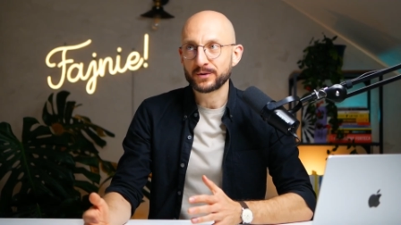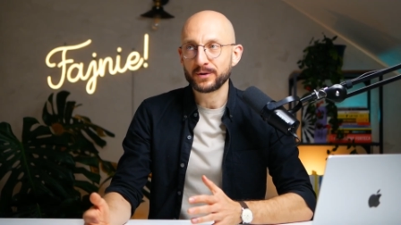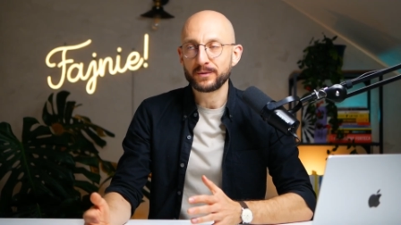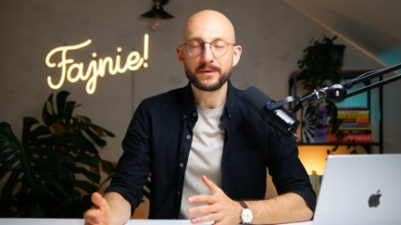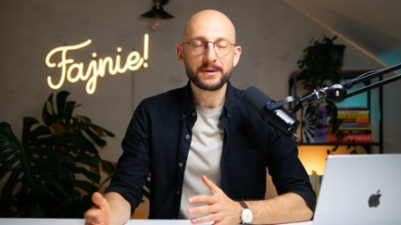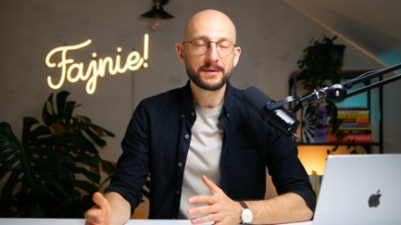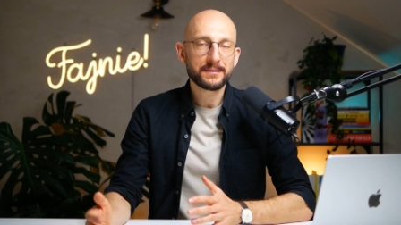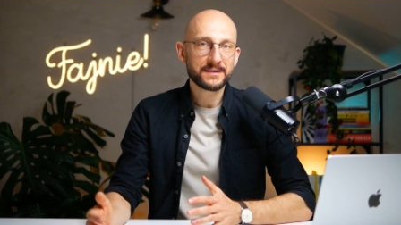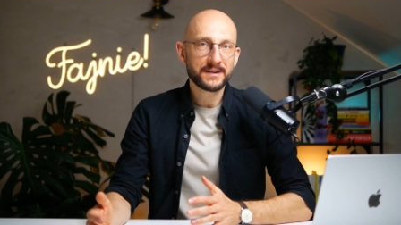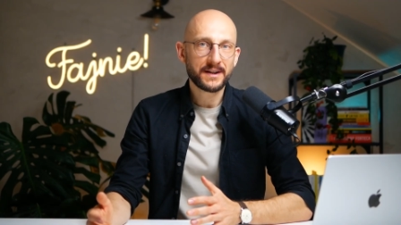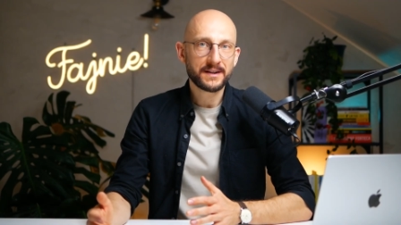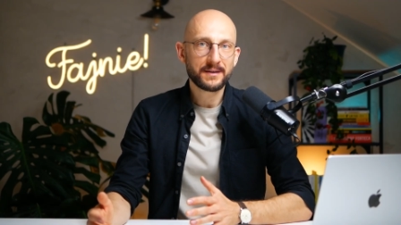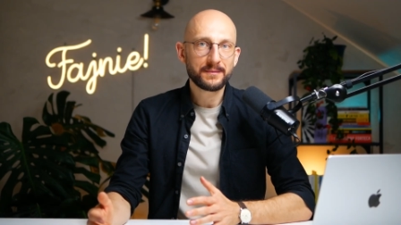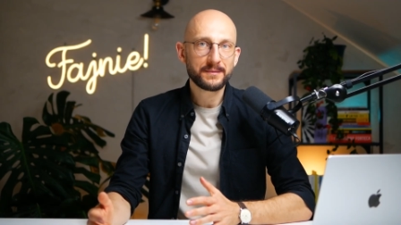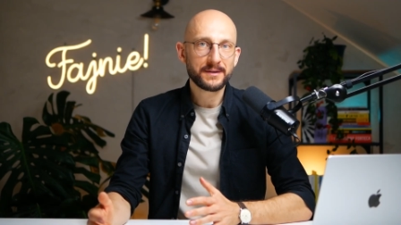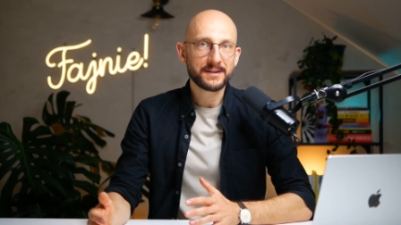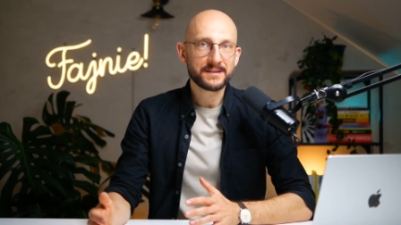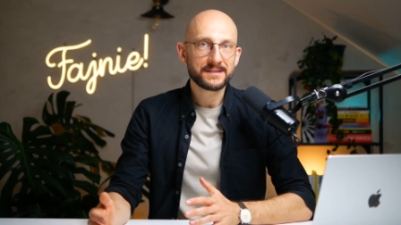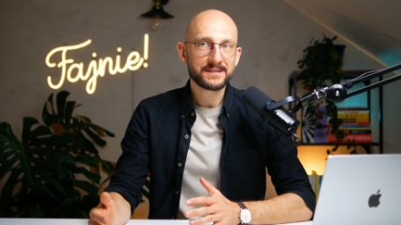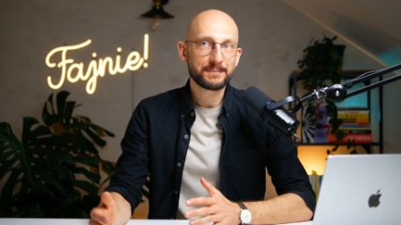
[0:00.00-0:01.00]
To moim
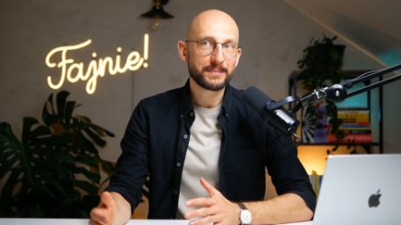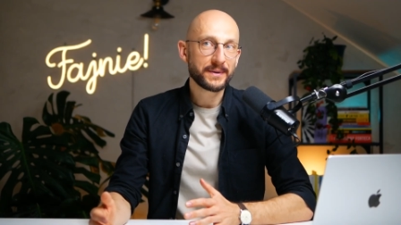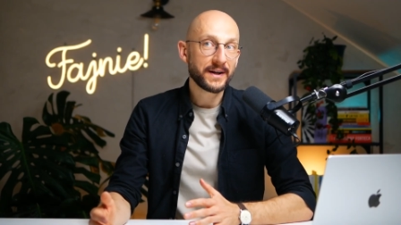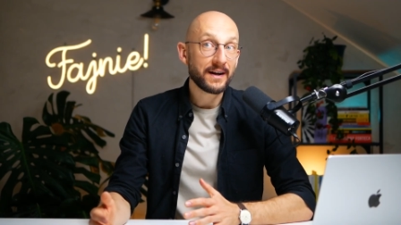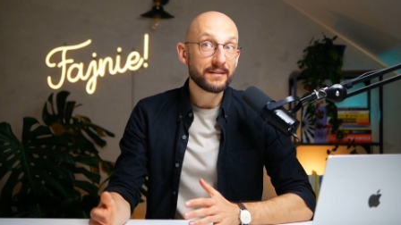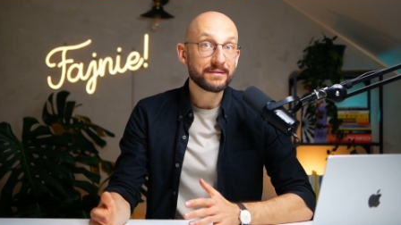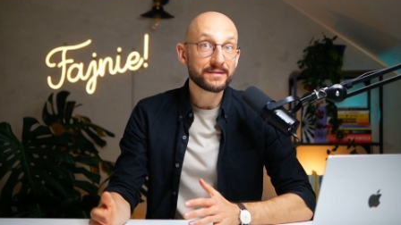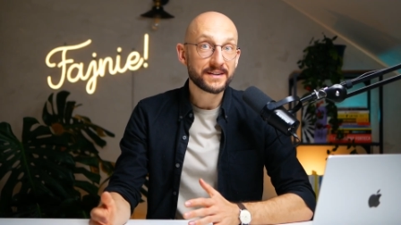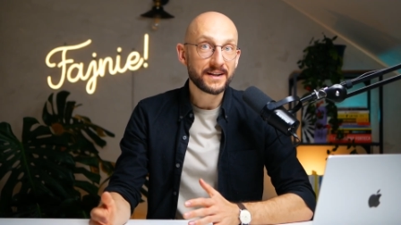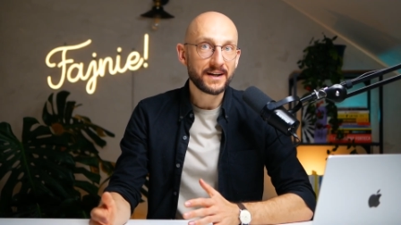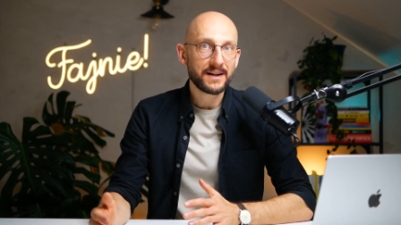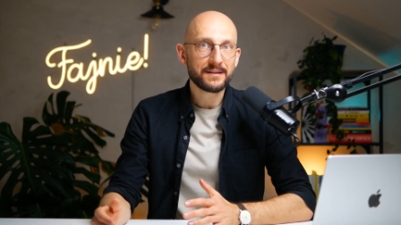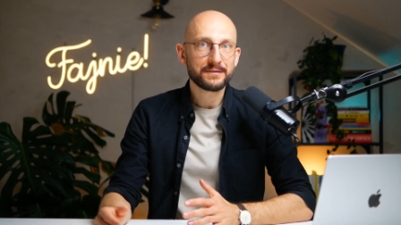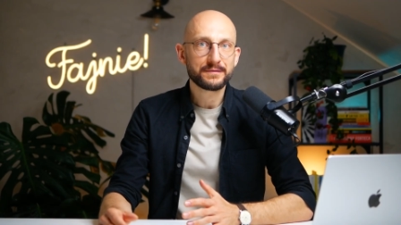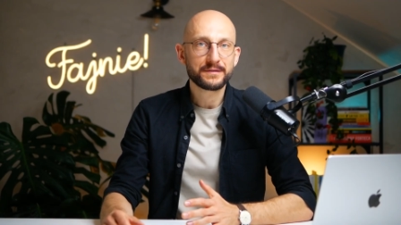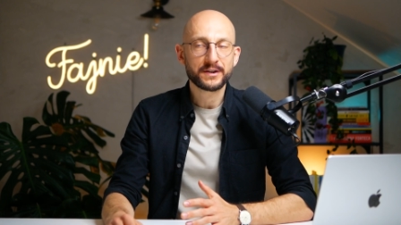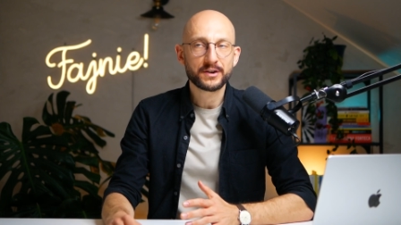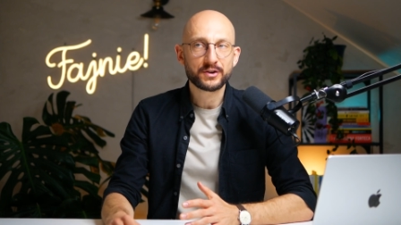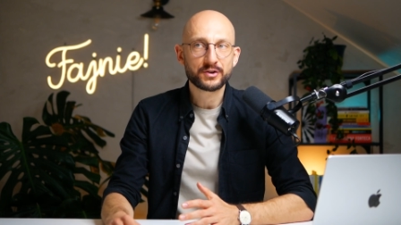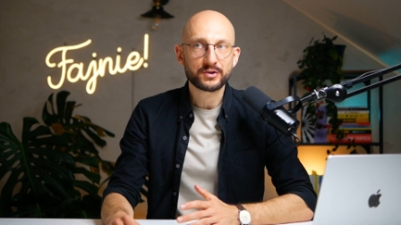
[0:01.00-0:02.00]
zdaniem jest prawda
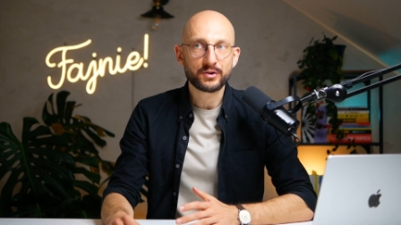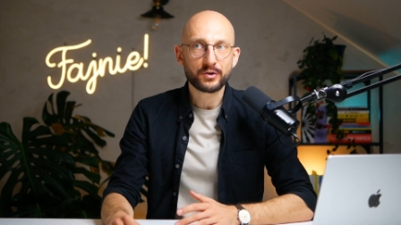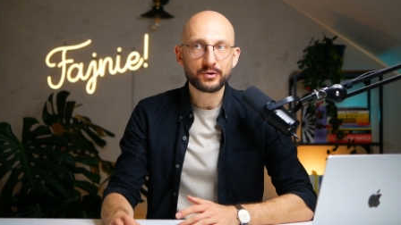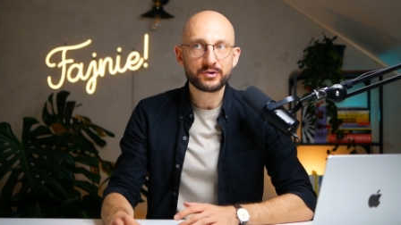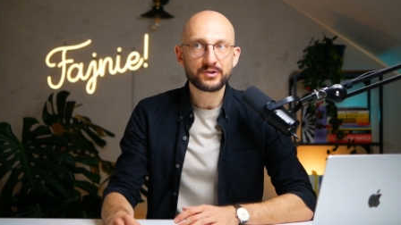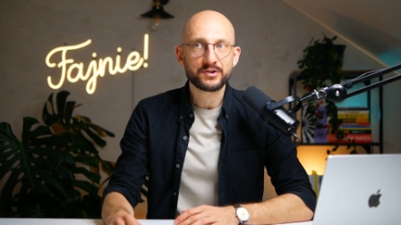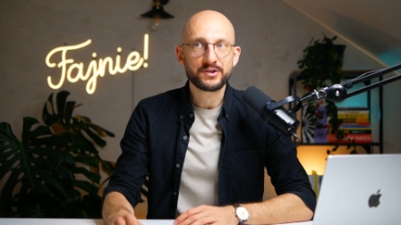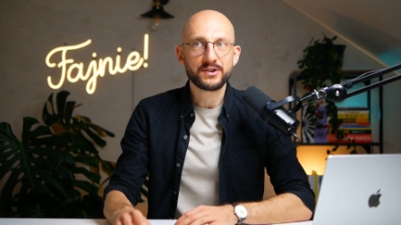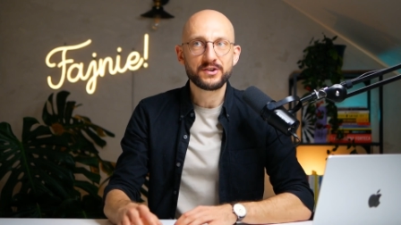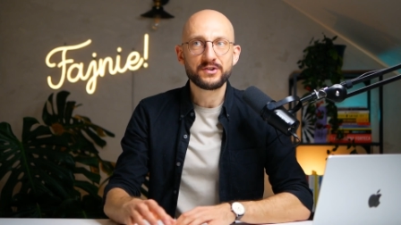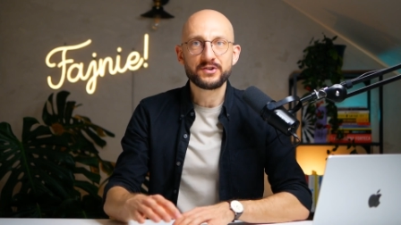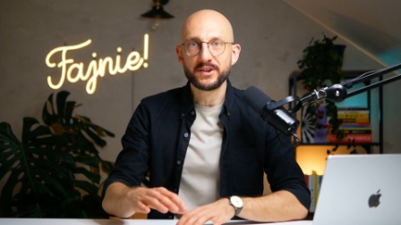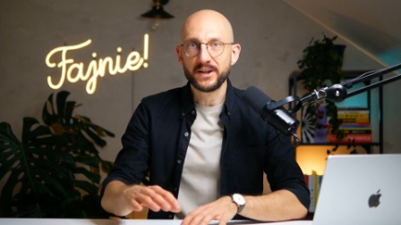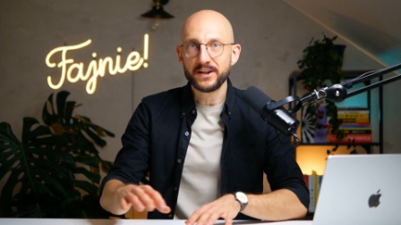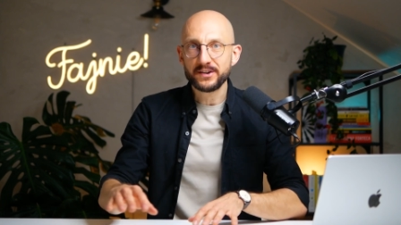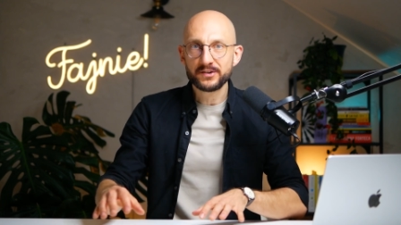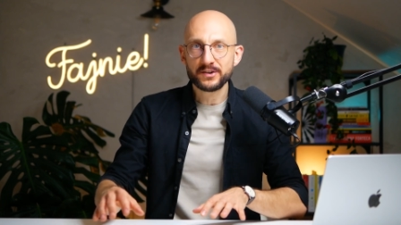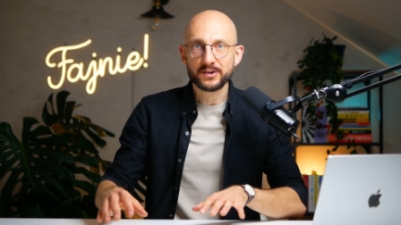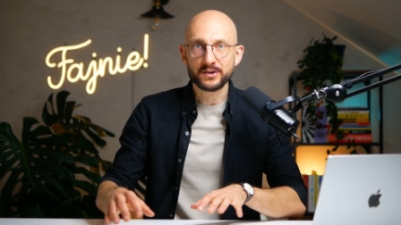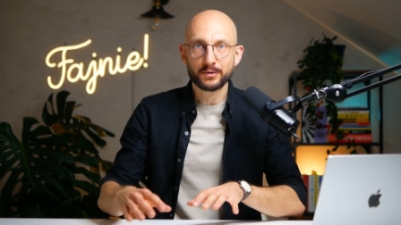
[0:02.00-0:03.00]
w większości
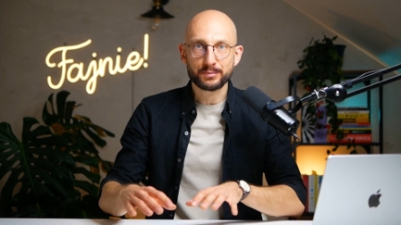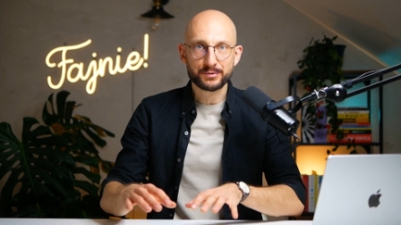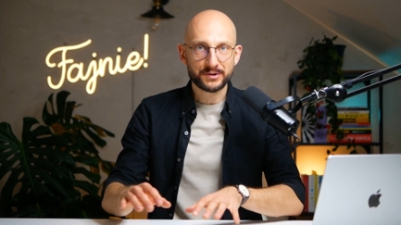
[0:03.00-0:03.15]
dziedzin,